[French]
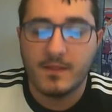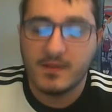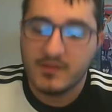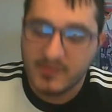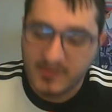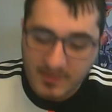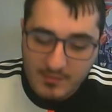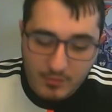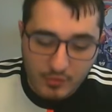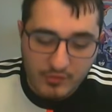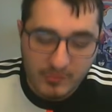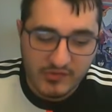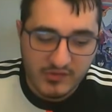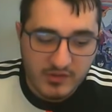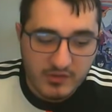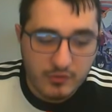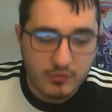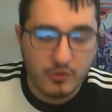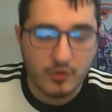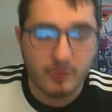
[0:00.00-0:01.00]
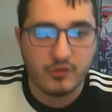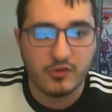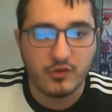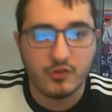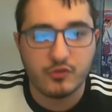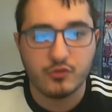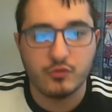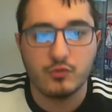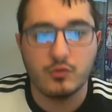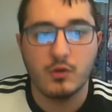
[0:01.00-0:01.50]
C'est bon signe dans le
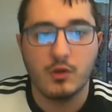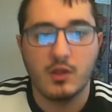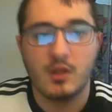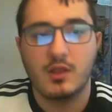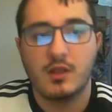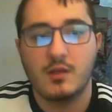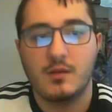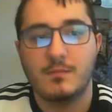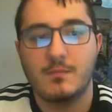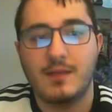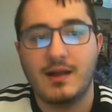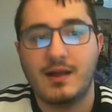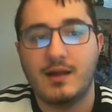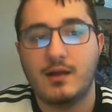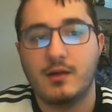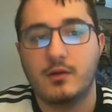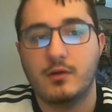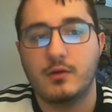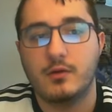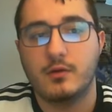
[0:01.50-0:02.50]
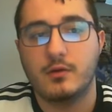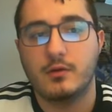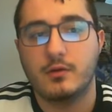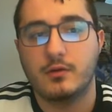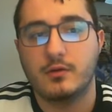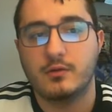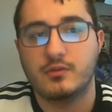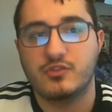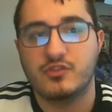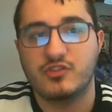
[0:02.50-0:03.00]
sens où bah,
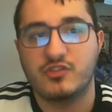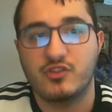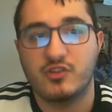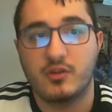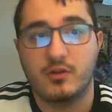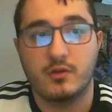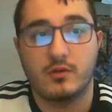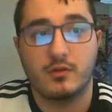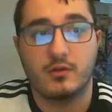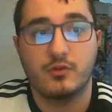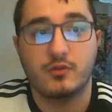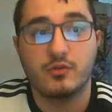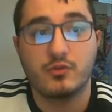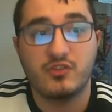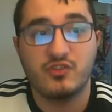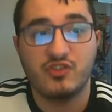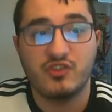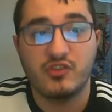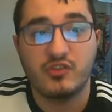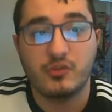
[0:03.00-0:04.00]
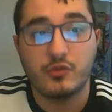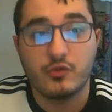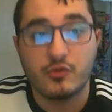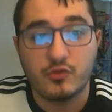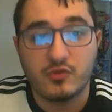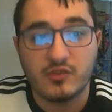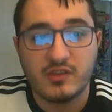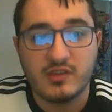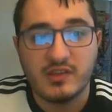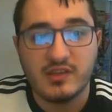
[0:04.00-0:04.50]
euh, euh,
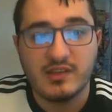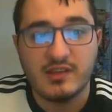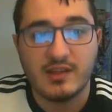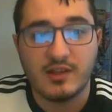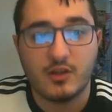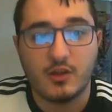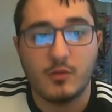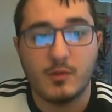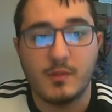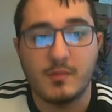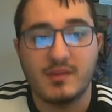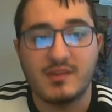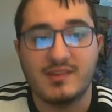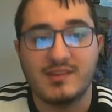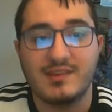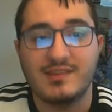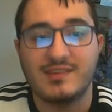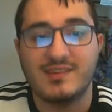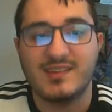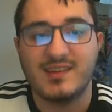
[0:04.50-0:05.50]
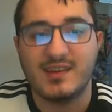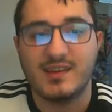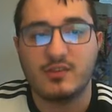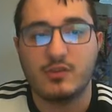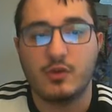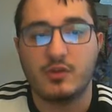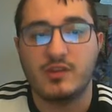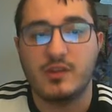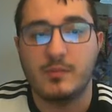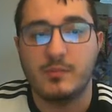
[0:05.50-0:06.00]
Suzuki, il a quand même été
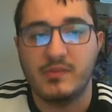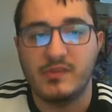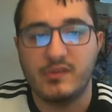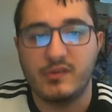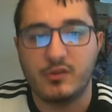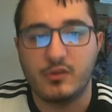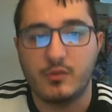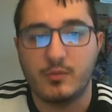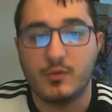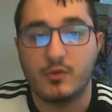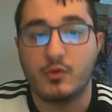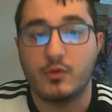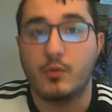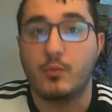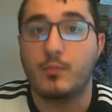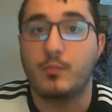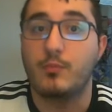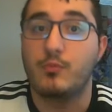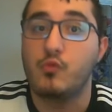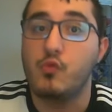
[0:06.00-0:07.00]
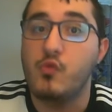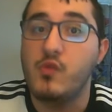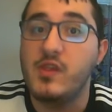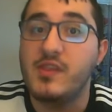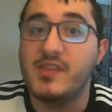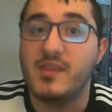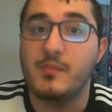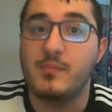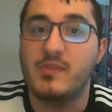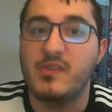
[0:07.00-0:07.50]
directeur d'épisode pendant
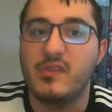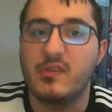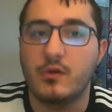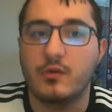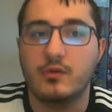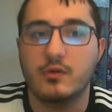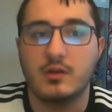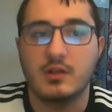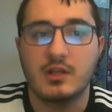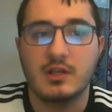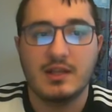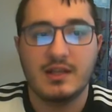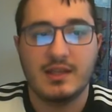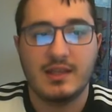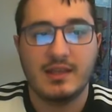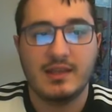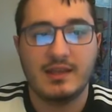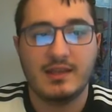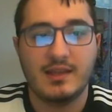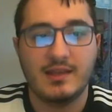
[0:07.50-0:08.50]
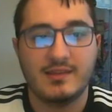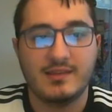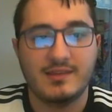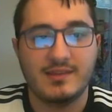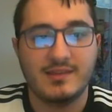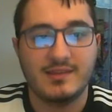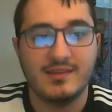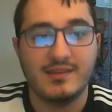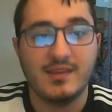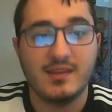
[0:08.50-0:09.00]
8 épisodes et il a
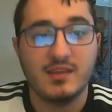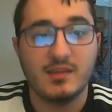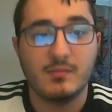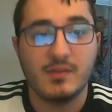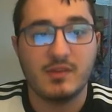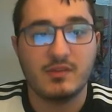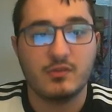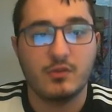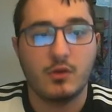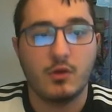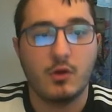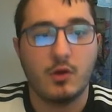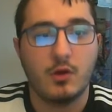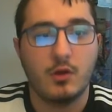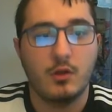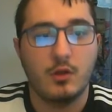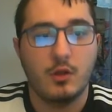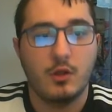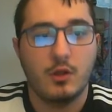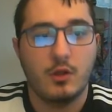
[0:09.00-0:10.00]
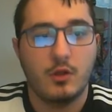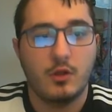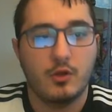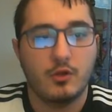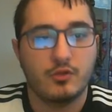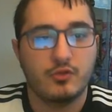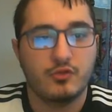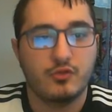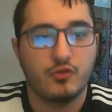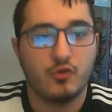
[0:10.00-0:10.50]
été key animator
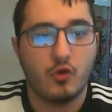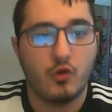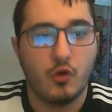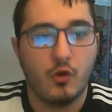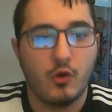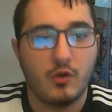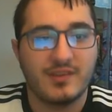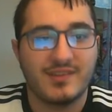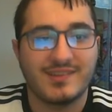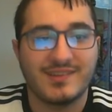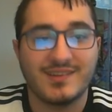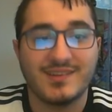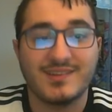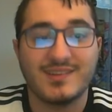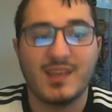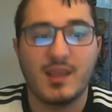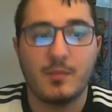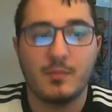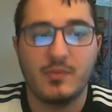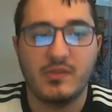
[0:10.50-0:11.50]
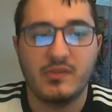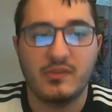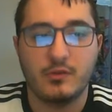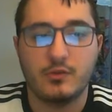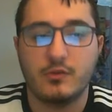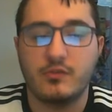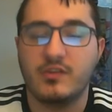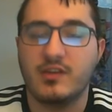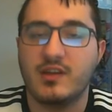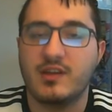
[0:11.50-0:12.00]
euh, sur 5 euh, épisodes
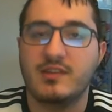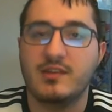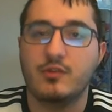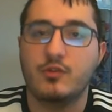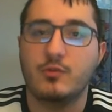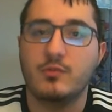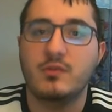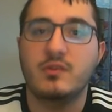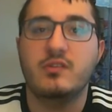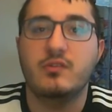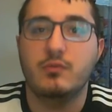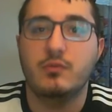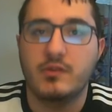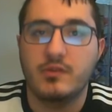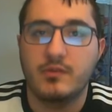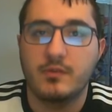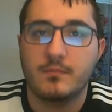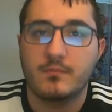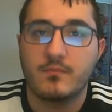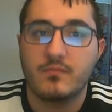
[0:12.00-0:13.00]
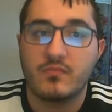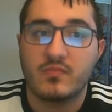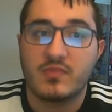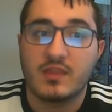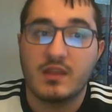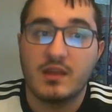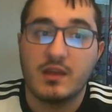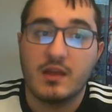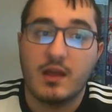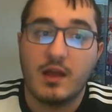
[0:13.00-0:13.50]
de Fairy Tail 2018.
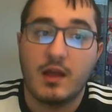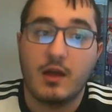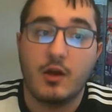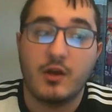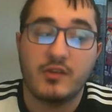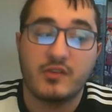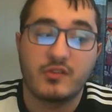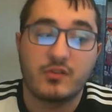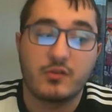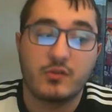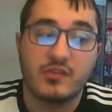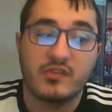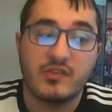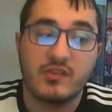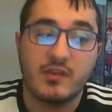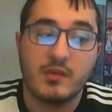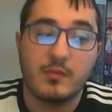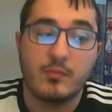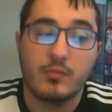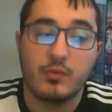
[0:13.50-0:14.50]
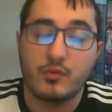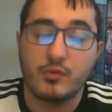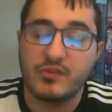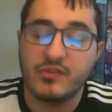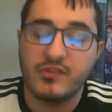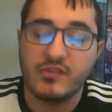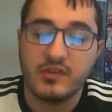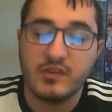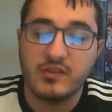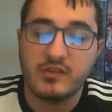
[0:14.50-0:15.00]
Alors, est-ce que c'est bon
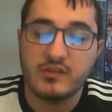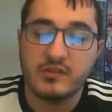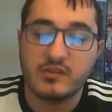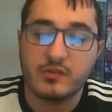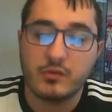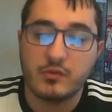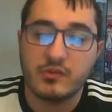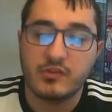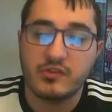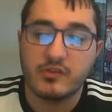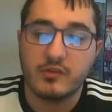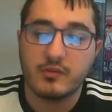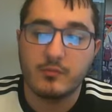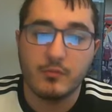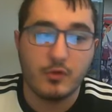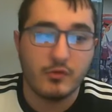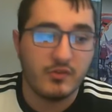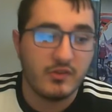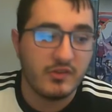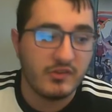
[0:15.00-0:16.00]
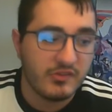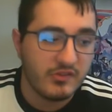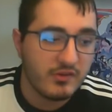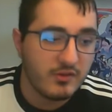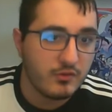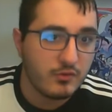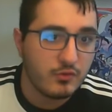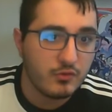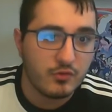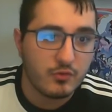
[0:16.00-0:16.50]
signe Est-ce que c'est mauvais
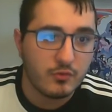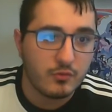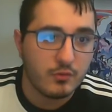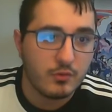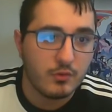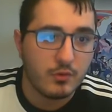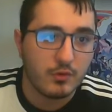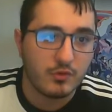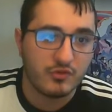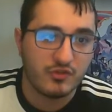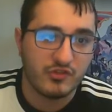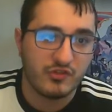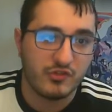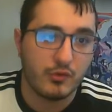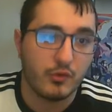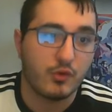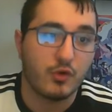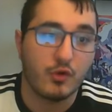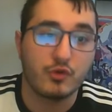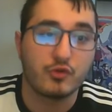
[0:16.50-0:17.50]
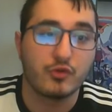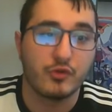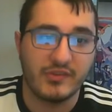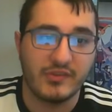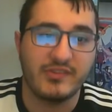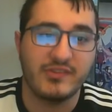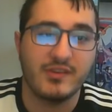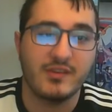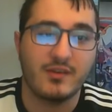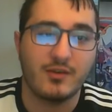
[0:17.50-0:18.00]
signe Du coup, quand je, quand
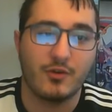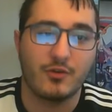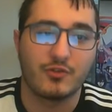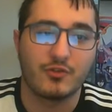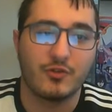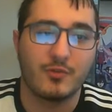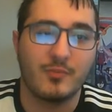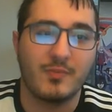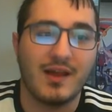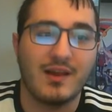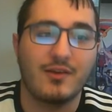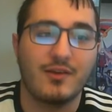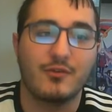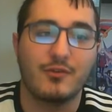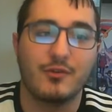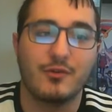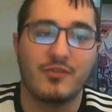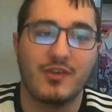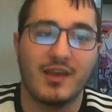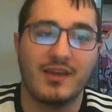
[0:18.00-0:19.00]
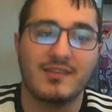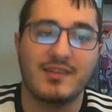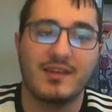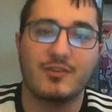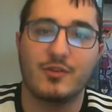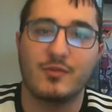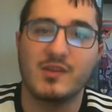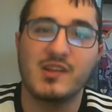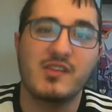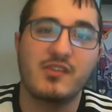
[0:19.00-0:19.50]
je, parle de Fairy
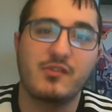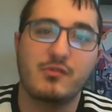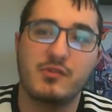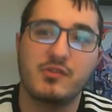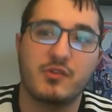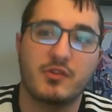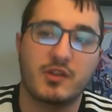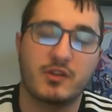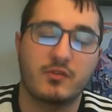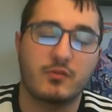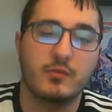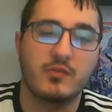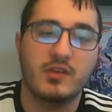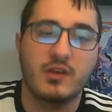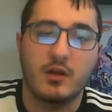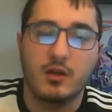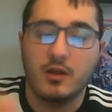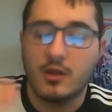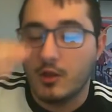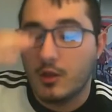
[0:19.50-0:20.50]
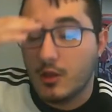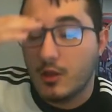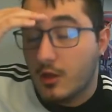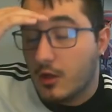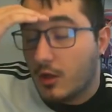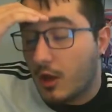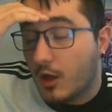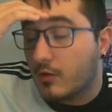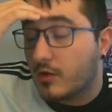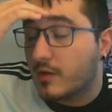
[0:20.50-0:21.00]
2018, il y en a qui vont me dire
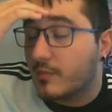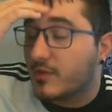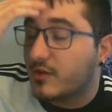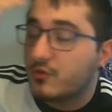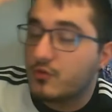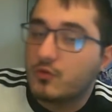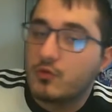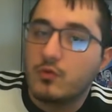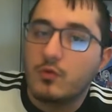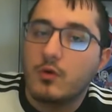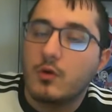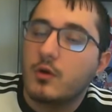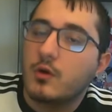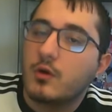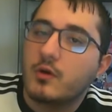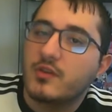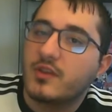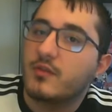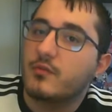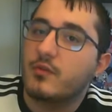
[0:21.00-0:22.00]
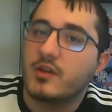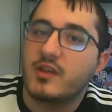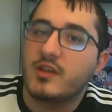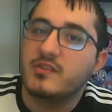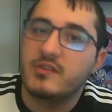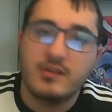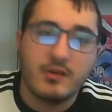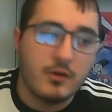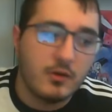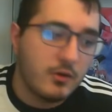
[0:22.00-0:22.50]
Ah ouais, mais du coup, euh, ça veut rien
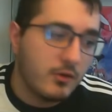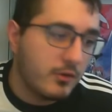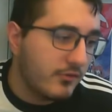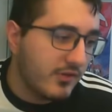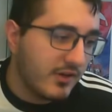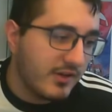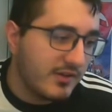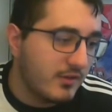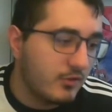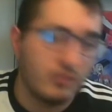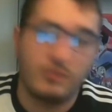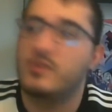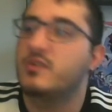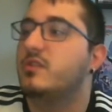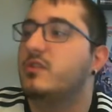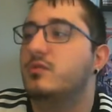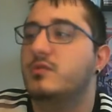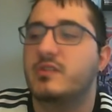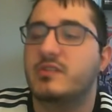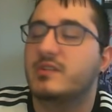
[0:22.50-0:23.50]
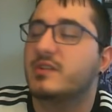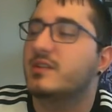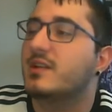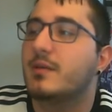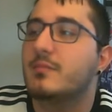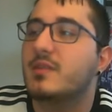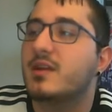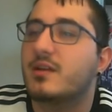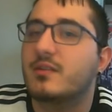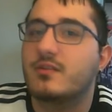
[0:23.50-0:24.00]
dire. Fairy 2018, c'était de la
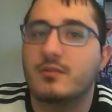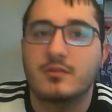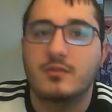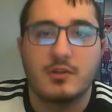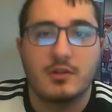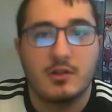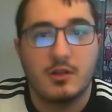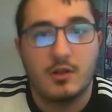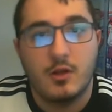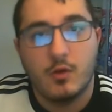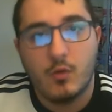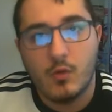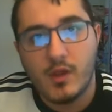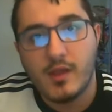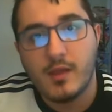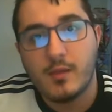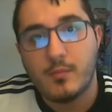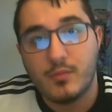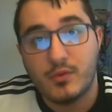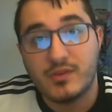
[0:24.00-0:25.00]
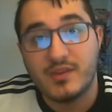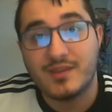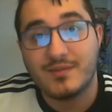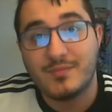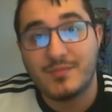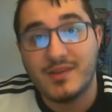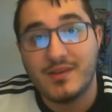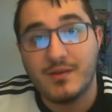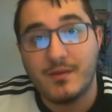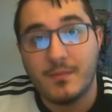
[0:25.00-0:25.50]
merde. Ouais, peut-être
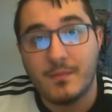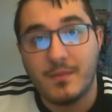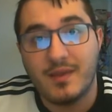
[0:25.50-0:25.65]
bien.